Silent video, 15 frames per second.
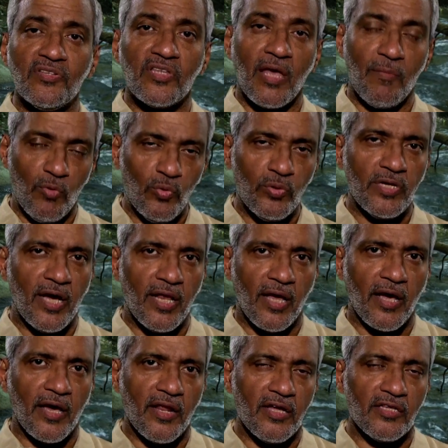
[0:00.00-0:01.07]
تتابعوني على
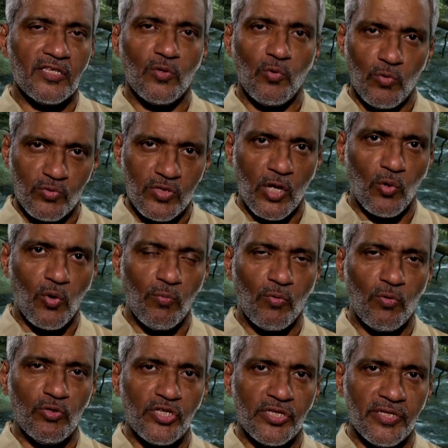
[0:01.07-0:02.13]
قناتي ويوصلكم
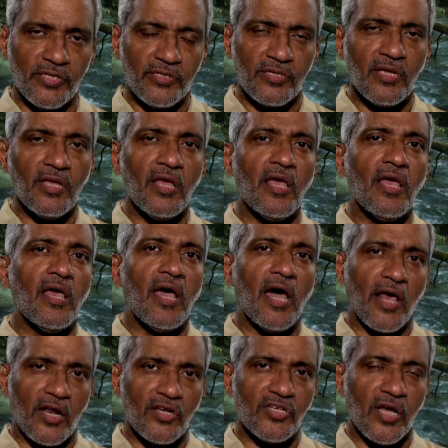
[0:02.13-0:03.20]
كل جديد
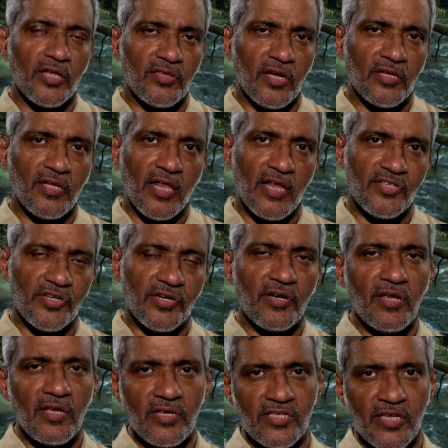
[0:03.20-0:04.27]
الرجاء الضغط على زر
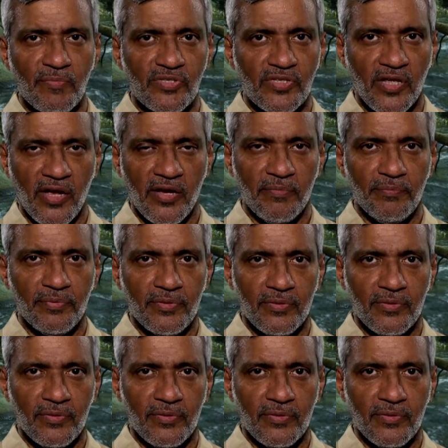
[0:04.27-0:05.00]
سبسكرايب